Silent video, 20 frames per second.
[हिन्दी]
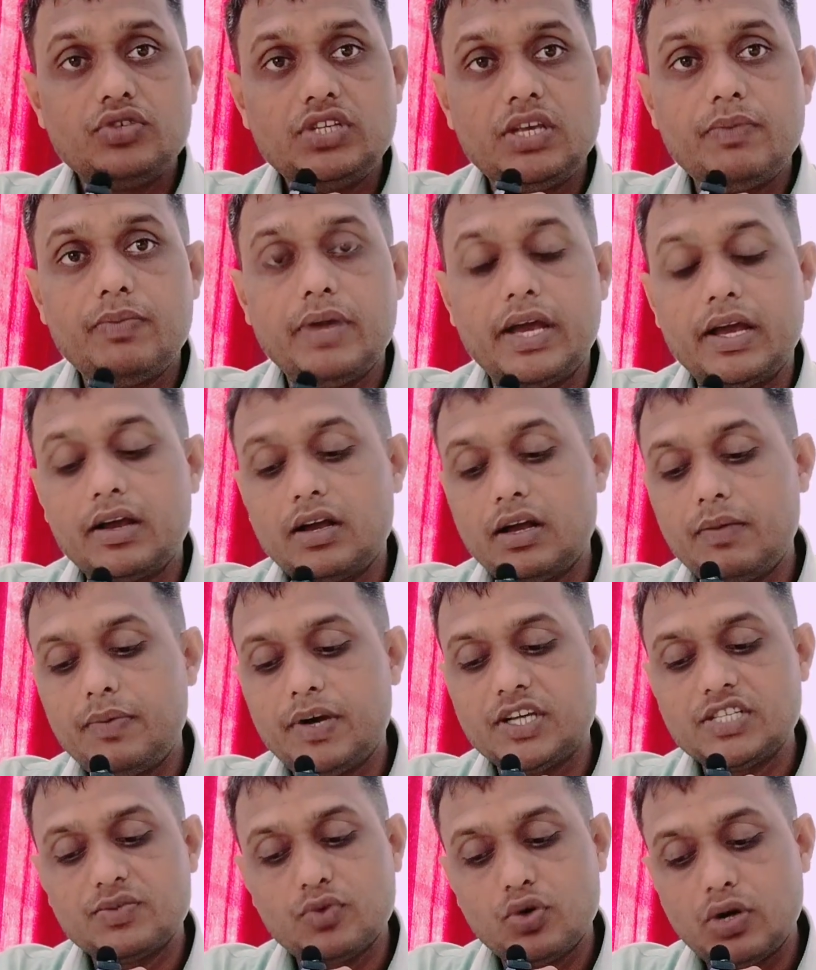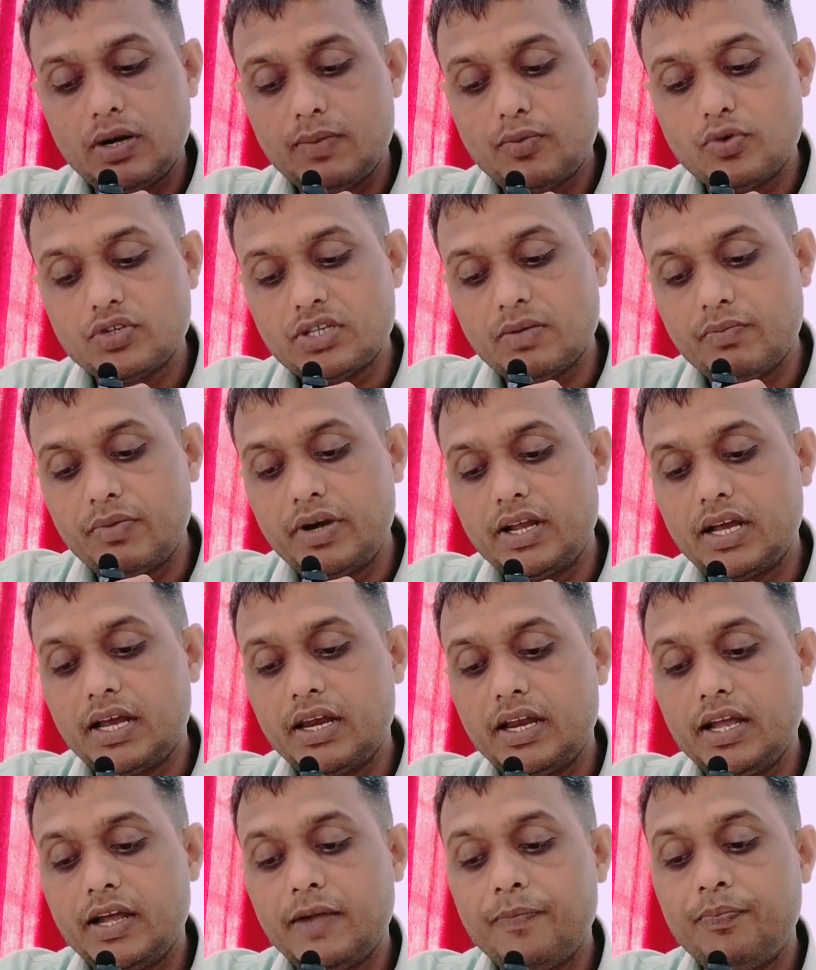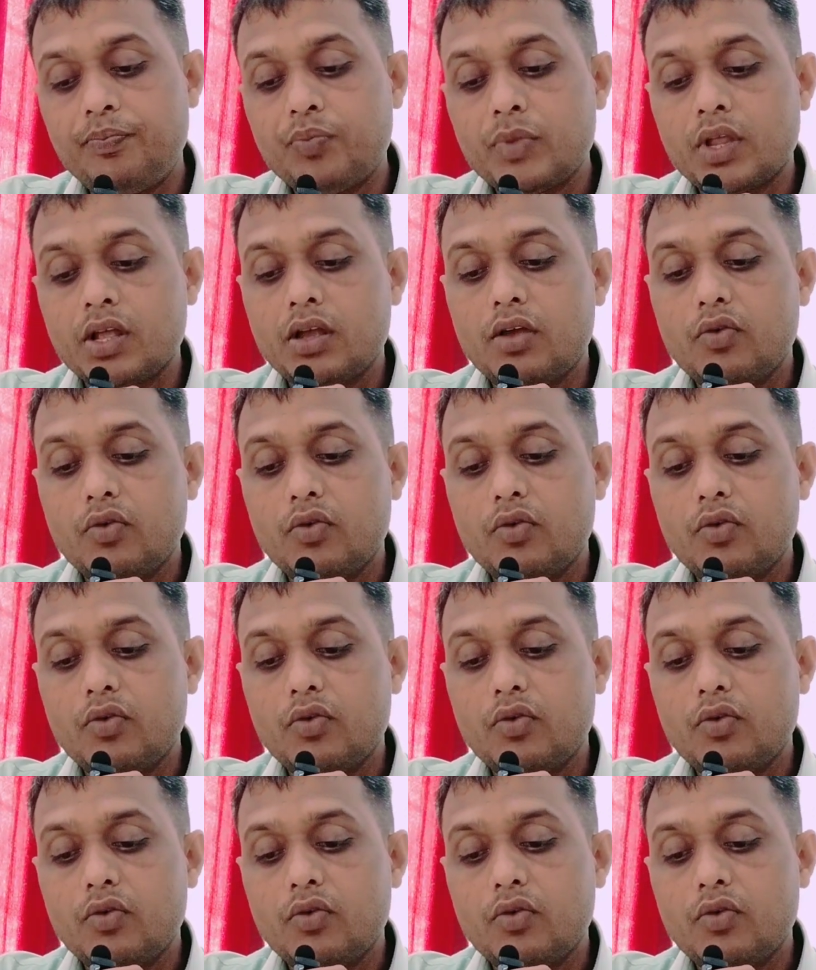उसी बैंक का पासबुक आपको सबमिट करना है